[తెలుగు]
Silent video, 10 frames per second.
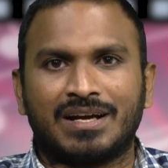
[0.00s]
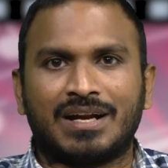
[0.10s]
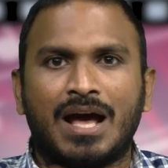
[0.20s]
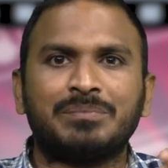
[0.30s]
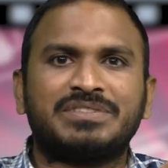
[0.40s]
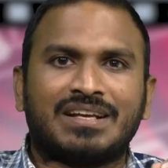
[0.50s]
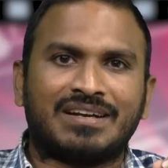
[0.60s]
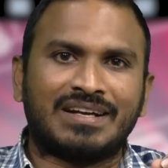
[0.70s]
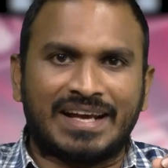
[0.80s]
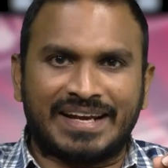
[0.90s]
రామ్
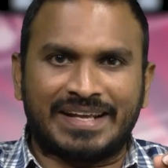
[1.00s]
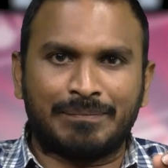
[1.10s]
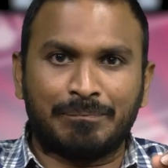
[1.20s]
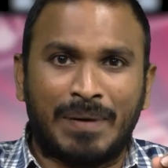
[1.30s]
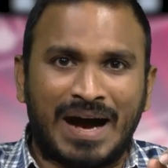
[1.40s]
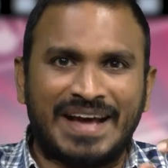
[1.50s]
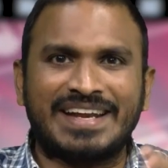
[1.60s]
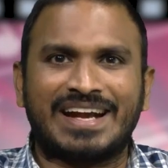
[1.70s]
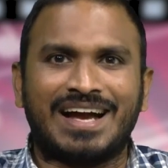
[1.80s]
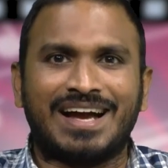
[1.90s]
చరణ్ గారి
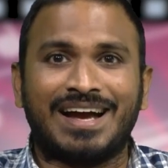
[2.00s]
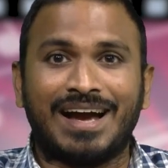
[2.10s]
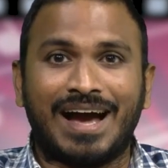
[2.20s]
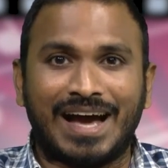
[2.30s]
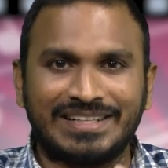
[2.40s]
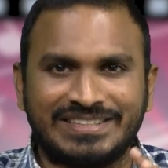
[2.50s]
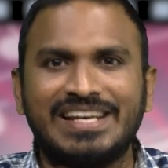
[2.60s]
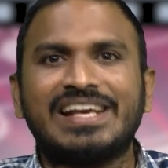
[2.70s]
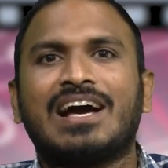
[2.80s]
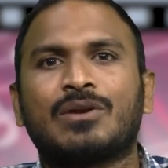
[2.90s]
భార్యగా
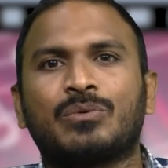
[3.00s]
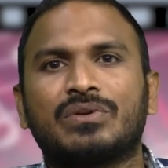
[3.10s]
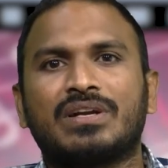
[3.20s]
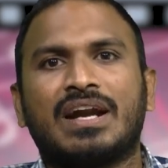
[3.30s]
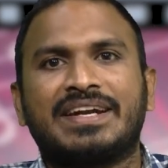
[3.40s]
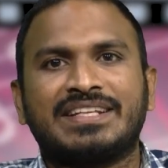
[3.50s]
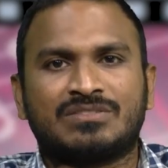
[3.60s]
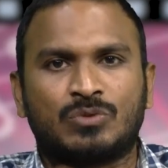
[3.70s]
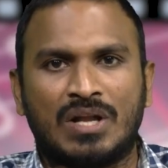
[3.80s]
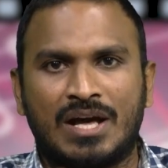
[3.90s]
అంజలి గారు
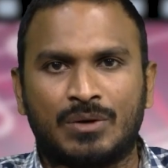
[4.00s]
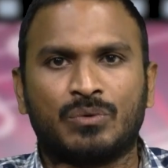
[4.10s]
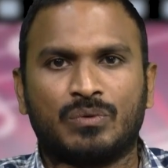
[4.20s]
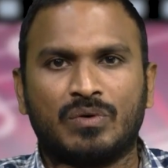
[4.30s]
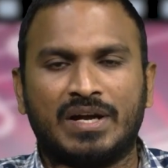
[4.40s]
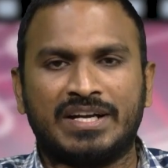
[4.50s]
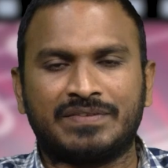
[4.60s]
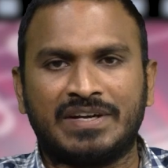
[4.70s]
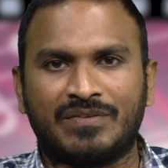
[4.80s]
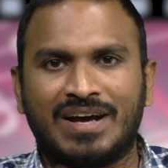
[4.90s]
నటిస్తున్నారు
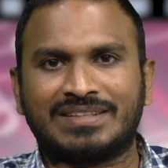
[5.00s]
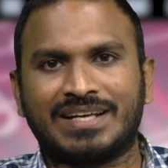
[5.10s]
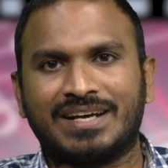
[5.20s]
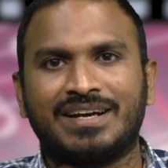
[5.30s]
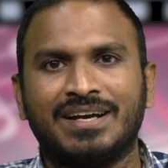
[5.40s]
అనేటువంటి వార్త